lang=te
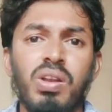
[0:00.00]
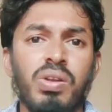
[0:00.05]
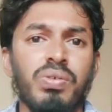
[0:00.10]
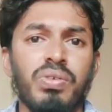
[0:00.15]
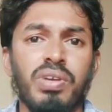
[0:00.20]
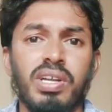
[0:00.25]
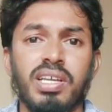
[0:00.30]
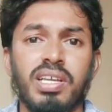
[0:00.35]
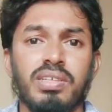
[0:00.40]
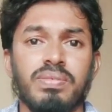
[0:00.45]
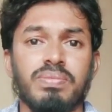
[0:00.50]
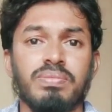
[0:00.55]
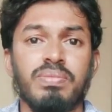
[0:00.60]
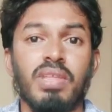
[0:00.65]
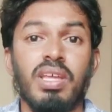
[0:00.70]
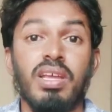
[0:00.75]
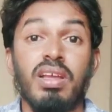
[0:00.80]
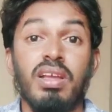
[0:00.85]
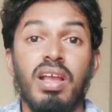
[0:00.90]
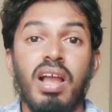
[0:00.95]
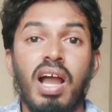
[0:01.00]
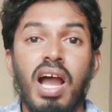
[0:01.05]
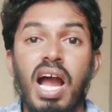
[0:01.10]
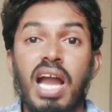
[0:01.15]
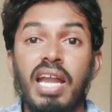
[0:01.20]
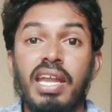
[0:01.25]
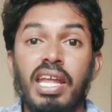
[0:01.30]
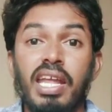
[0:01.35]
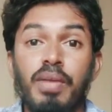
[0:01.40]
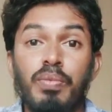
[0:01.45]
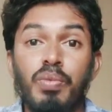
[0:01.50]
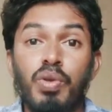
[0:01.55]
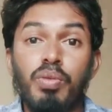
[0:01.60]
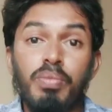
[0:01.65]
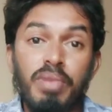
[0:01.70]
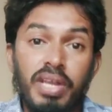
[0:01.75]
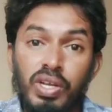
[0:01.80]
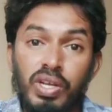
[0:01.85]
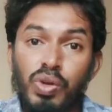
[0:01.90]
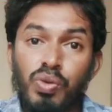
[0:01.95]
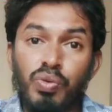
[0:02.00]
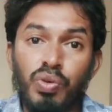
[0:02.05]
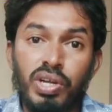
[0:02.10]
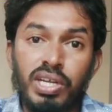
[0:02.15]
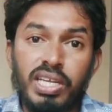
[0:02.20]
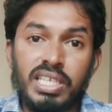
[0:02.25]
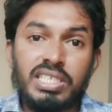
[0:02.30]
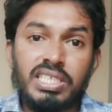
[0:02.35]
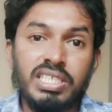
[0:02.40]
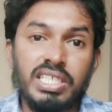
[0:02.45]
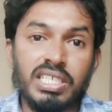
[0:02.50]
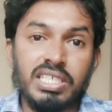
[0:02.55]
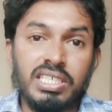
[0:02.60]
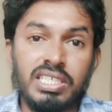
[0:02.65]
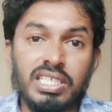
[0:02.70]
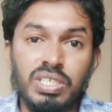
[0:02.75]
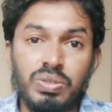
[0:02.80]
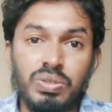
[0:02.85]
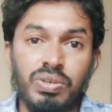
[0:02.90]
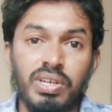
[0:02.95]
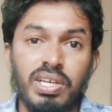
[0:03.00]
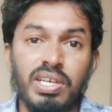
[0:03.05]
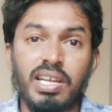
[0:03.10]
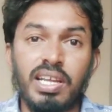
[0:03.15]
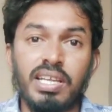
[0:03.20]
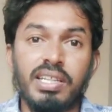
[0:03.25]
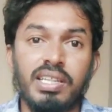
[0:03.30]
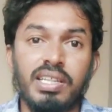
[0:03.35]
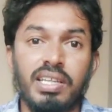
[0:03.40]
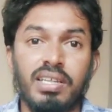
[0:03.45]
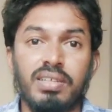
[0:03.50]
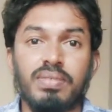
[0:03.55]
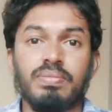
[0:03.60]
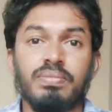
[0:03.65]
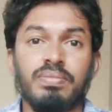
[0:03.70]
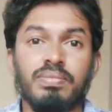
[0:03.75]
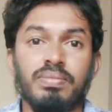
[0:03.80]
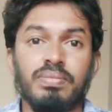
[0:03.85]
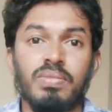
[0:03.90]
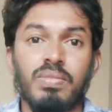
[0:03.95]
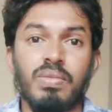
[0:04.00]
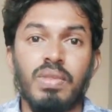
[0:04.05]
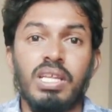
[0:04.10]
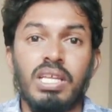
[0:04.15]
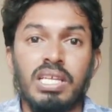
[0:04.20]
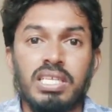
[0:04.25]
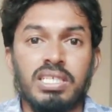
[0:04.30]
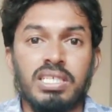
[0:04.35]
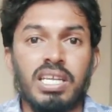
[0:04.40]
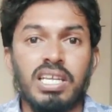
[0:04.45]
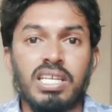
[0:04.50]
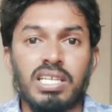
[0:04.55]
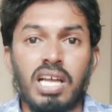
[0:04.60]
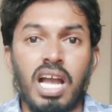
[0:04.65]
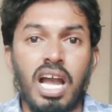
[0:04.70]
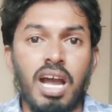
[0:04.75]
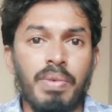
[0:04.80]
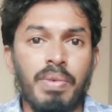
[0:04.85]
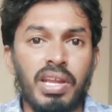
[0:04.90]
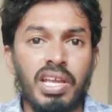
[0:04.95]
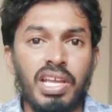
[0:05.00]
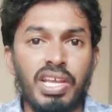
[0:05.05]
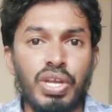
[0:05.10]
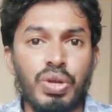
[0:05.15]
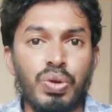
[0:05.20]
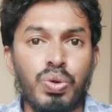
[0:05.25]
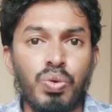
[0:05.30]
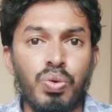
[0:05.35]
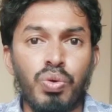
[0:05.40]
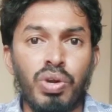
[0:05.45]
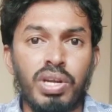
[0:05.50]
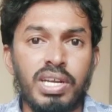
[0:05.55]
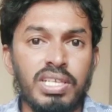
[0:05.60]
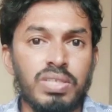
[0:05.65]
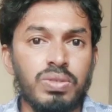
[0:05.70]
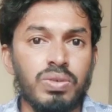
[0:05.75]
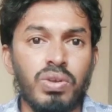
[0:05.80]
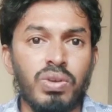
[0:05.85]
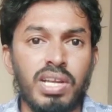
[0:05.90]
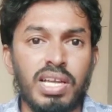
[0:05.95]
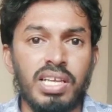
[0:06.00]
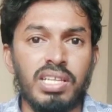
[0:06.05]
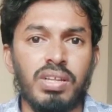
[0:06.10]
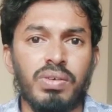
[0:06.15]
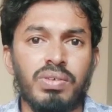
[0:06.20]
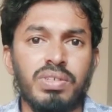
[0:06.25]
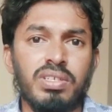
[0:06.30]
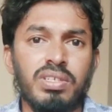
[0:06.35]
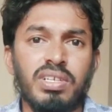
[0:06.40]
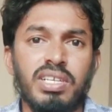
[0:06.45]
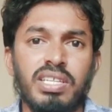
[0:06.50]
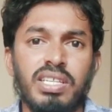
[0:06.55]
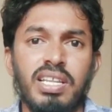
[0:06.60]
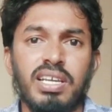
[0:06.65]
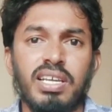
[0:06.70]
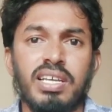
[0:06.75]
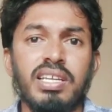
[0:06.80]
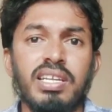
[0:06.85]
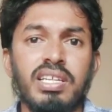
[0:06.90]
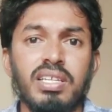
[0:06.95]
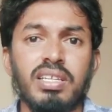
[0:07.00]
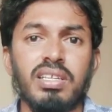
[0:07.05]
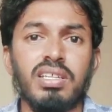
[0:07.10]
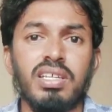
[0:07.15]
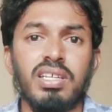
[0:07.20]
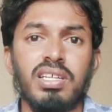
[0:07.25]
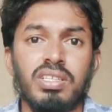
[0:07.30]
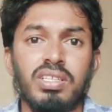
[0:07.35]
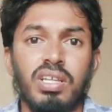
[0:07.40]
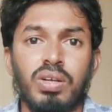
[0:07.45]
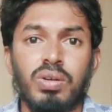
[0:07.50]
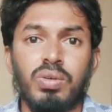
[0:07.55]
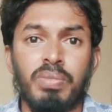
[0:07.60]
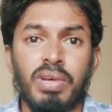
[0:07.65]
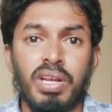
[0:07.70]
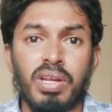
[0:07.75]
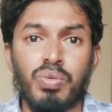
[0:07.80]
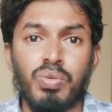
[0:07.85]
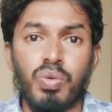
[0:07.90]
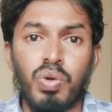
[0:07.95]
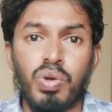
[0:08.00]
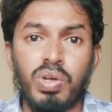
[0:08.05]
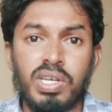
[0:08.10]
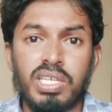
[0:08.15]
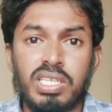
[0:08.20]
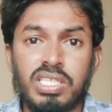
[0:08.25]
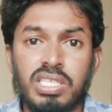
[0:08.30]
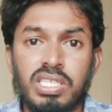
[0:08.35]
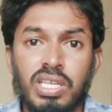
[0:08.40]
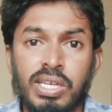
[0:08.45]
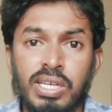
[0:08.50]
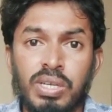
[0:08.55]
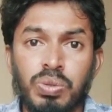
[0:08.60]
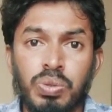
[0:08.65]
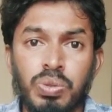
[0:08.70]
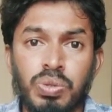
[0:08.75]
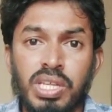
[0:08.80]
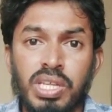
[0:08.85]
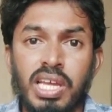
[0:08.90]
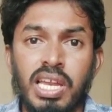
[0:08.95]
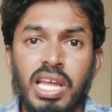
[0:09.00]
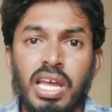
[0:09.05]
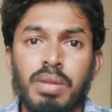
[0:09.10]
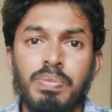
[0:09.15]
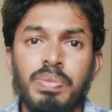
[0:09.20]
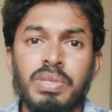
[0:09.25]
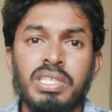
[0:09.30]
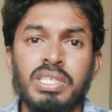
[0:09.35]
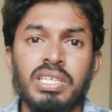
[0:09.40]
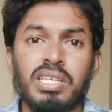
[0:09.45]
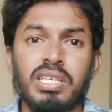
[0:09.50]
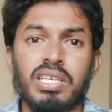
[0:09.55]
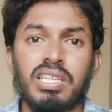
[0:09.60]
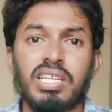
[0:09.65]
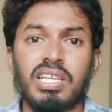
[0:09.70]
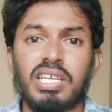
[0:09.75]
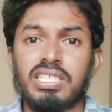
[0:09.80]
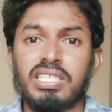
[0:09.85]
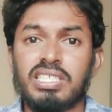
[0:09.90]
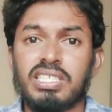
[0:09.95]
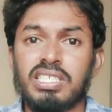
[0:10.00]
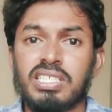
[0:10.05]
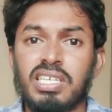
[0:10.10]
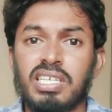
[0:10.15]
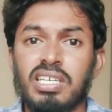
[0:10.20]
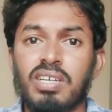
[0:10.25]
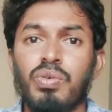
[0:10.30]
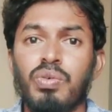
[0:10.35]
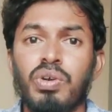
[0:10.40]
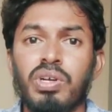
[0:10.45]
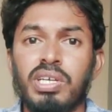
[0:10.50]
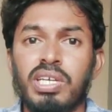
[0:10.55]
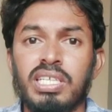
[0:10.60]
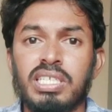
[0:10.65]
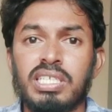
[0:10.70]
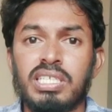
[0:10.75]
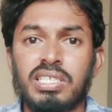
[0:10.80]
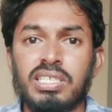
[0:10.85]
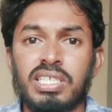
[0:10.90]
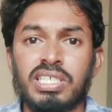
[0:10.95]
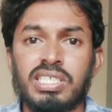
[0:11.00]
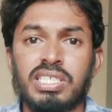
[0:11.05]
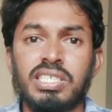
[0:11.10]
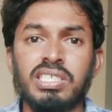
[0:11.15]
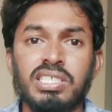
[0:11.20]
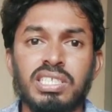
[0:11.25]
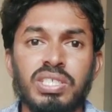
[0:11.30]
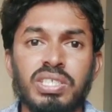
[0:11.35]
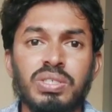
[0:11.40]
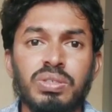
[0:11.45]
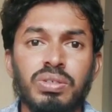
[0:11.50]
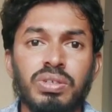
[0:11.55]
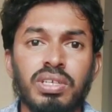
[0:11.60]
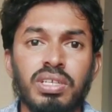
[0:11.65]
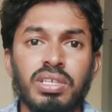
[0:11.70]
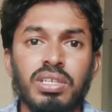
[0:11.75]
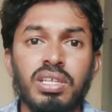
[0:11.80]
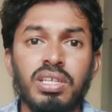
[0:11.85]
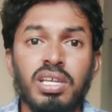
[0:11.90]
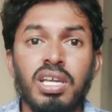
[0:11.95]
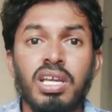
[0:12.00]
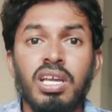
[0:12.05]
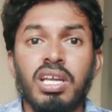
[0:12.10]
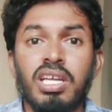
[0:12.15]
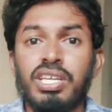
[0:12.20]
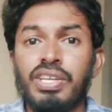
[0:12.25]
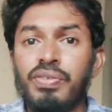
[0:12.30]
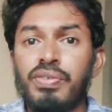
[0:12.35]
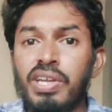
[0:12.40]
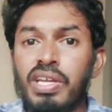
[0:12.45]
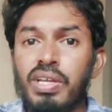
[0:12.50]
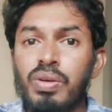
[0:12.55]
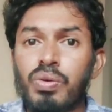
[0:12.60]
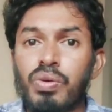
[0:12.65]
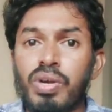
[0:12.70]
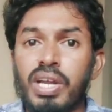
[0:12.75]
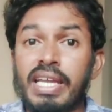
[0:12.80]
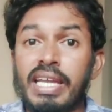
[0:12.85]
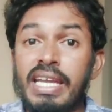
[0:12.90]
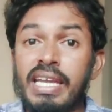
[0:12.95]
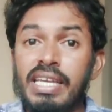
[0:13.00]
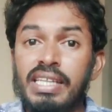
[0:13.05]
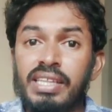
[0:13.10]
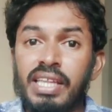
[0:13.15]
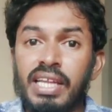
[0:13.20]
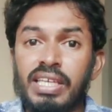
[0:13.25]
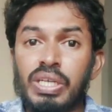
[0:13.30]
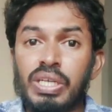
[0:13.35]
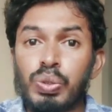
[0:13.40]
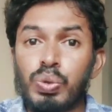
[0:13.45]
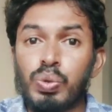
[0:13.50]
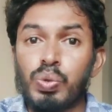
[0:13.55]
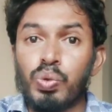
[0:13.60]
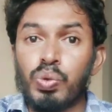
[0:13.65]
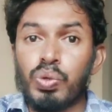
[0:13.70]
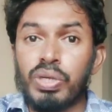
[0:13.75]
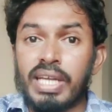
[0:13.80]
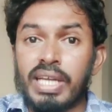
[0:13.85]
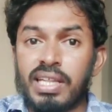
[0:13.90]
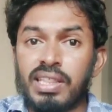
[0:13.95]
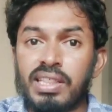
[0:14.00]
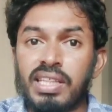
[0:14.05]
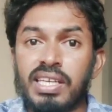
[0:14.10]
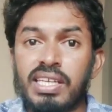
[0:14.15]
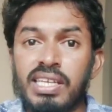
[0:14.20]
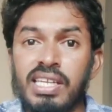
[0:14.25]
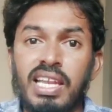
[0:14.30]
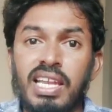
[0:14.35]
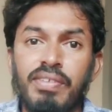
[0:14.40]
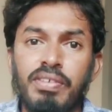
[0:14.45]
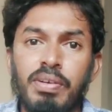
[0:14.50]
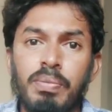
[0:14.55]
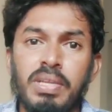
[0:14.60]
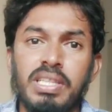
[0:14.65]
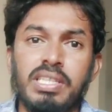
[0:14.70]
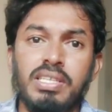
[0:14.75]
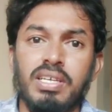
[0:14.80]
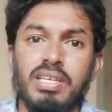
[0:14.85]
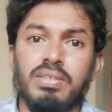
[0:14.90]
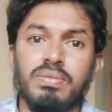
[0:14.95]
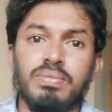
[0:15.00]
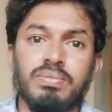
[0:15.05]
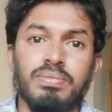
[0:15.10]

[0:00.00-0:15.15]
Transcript: ఆన్లో ఉంటాయి ఆ టైంలో మన ఇంట్లో వోల్టేజ్ టెస్ట్ చేసుకున్నట్లయితే సరే కామన్గా ఎక్కువ వోల్టేజ్ ఉన్న వాళ్ళకైతే అవసరం లేదులే కానీ తక్కువ మనకు వోల్టేజ్ తగ్గుతుంది అని అనిపించినట్లయితే ఖచ్చితంగా వోల్టేజ్ టెస్టింగ్ చేసుకోండి ఈవినింగ్ కూడా ఎయిట్ థర్టీ టు టెన్ థర్టీ లెవెన్ మధ్య